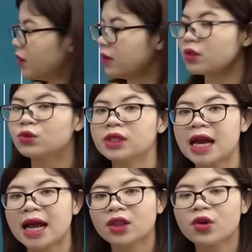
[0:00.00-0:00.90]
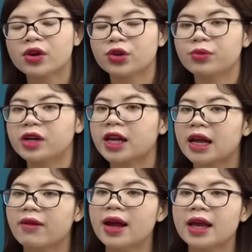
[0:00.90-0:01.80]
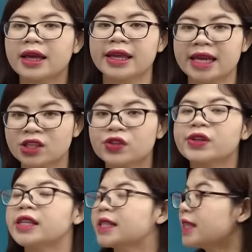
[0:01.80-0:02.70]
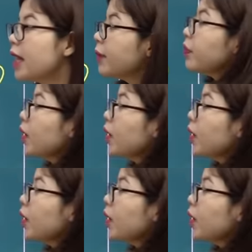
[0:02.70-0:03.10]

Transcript: Ví dụ như Hà Nội nó bực cao ạ. Yasui desu ne.